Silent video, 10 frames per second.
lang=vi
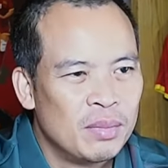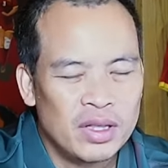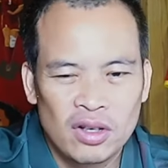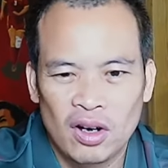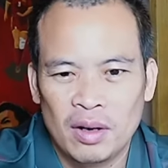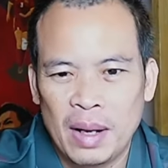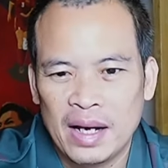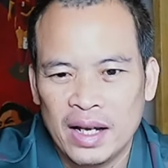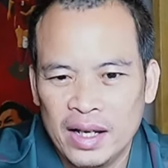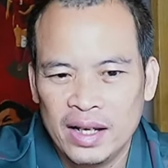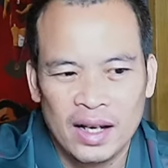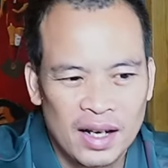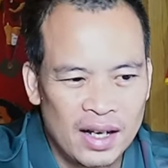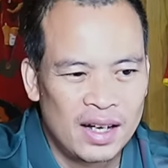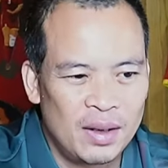cho các bạn đấy
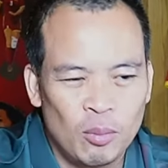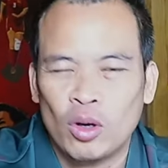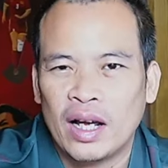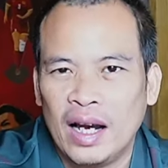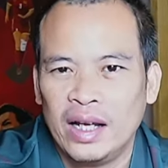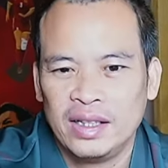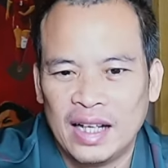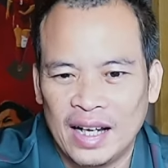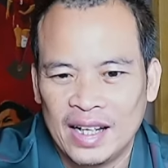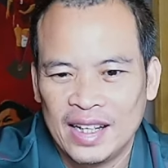một cái lệnh ngay.